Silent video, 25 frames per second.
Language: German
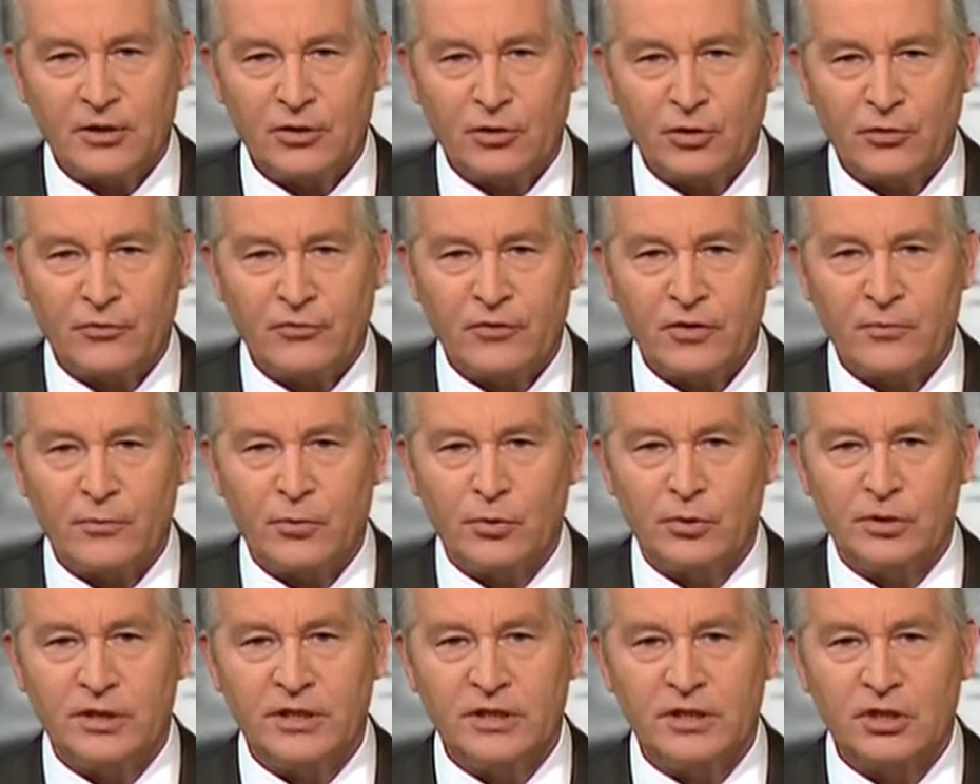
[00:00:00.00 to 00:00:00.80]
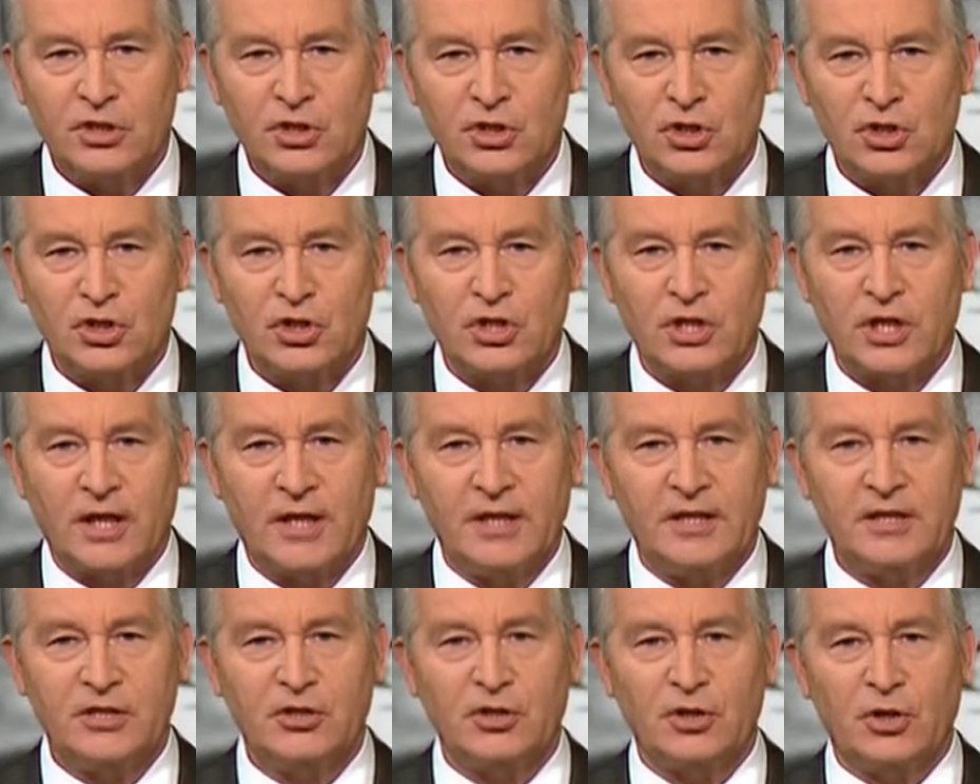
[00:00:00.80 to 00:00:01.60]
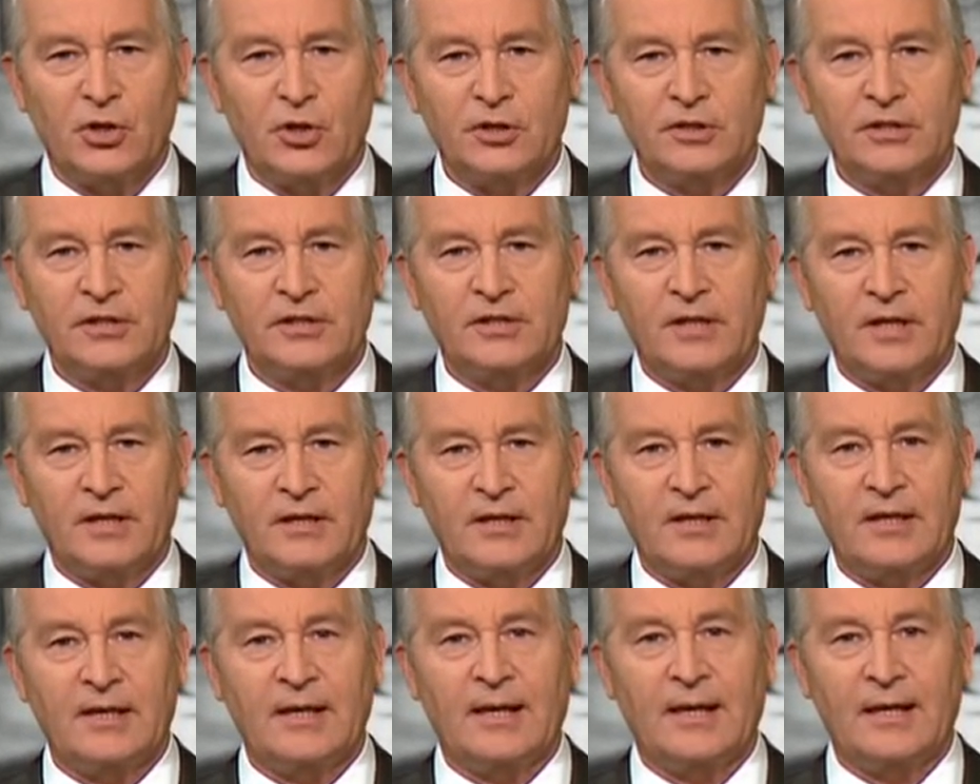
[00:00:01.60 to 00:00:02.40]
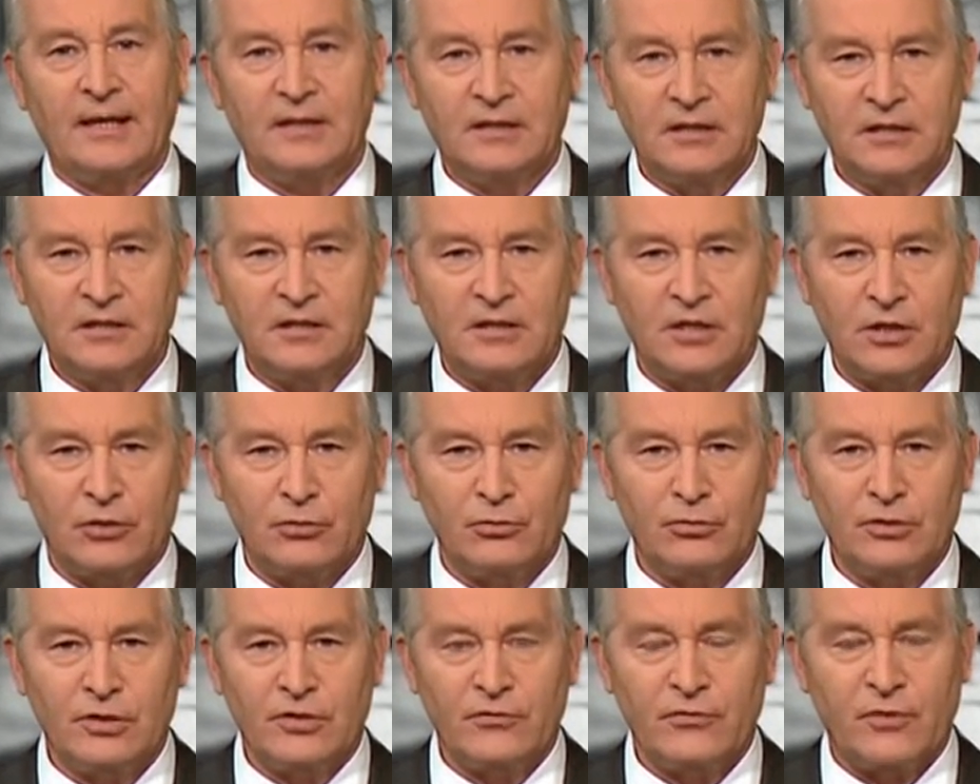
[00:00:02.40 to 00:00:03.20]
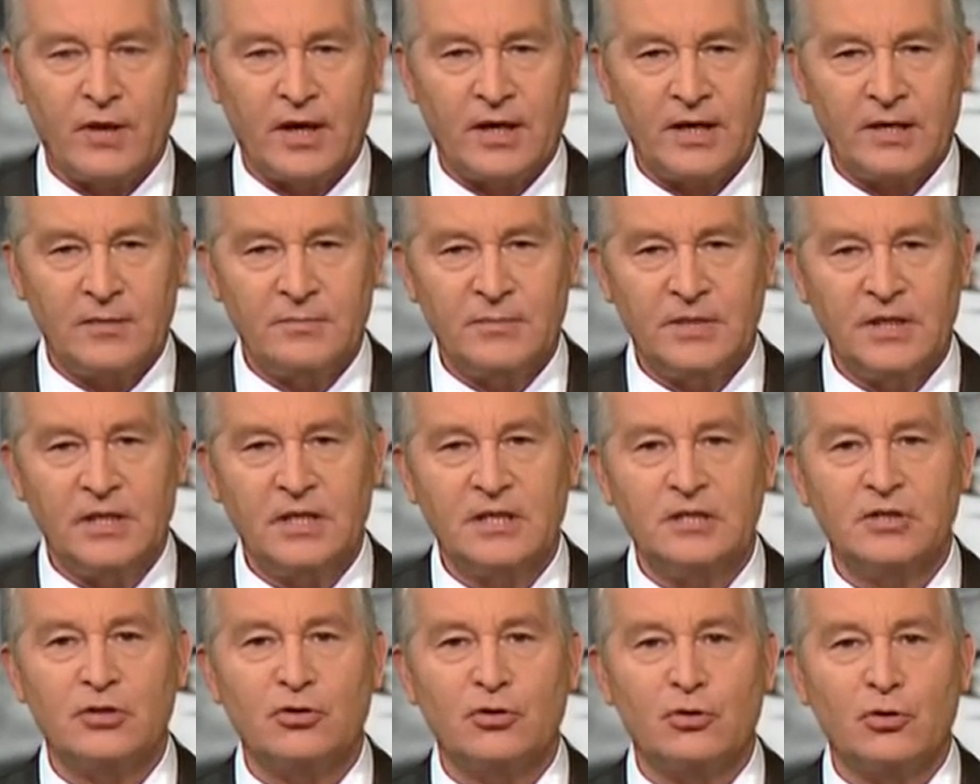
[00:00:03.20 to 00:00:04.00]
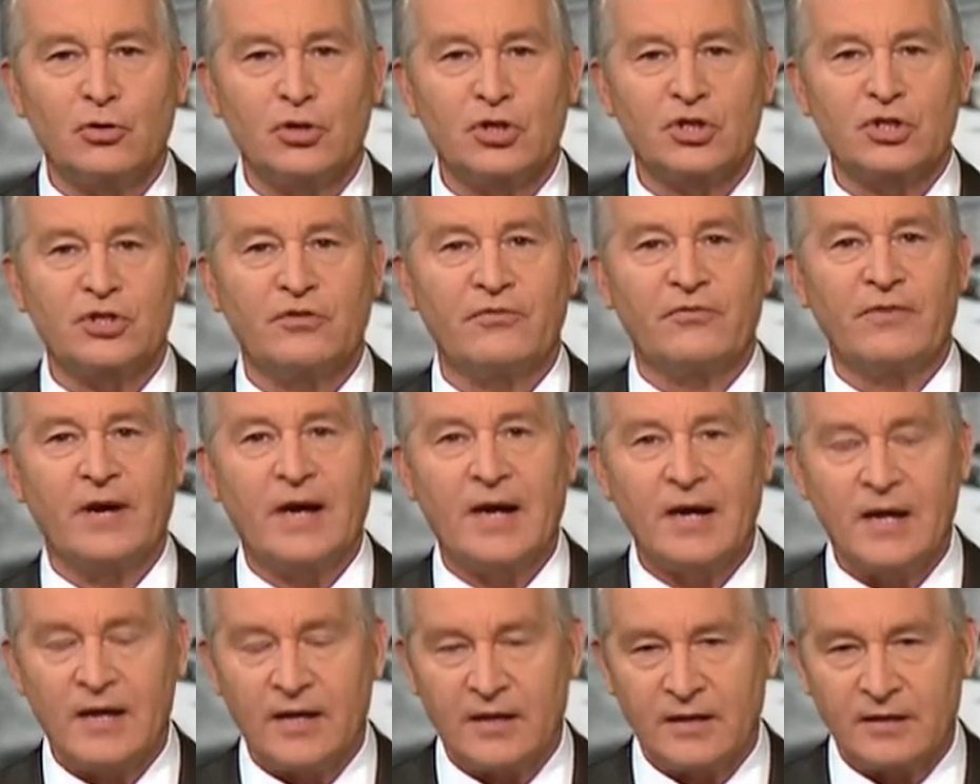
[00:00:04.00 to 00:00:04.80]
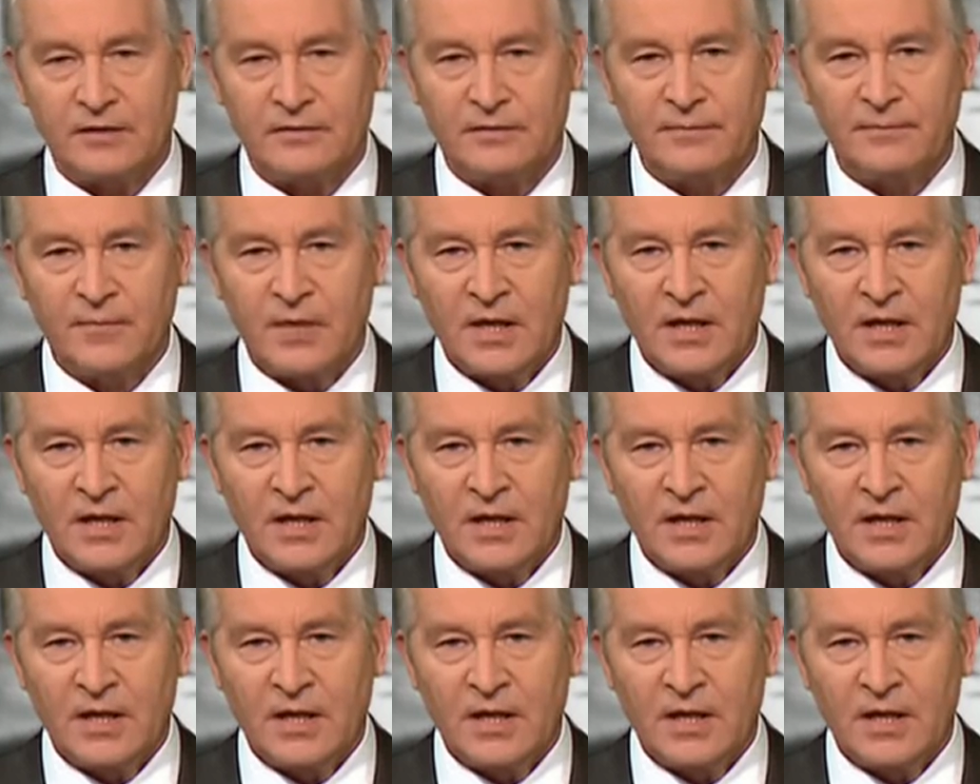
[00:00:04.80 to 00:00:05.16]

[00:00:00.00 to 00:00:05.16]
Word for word: noch für politischen Streit sorgt, dann leidet darunter vor allem die historische Wahrheit.